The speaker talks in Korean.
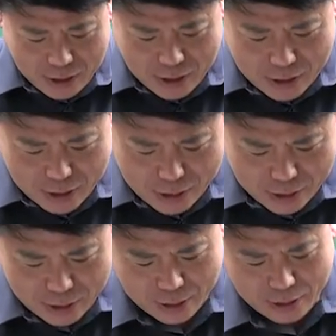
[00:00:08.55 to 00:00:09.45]

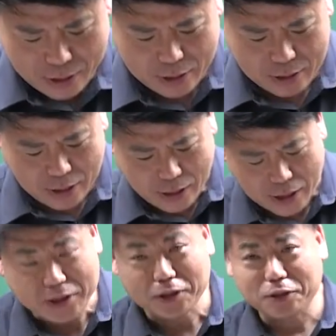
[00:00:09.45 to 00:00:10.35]
아, 예,
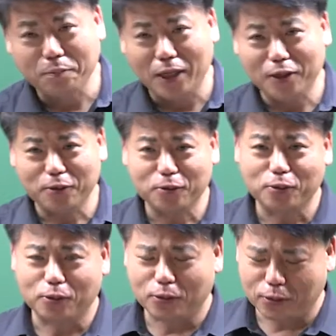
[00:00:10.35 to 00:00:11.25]

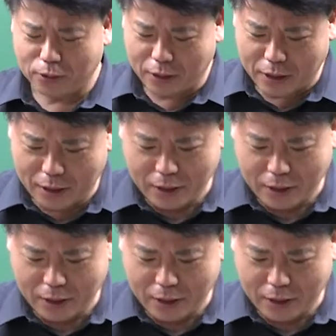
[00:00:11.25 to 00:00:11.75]
2018년도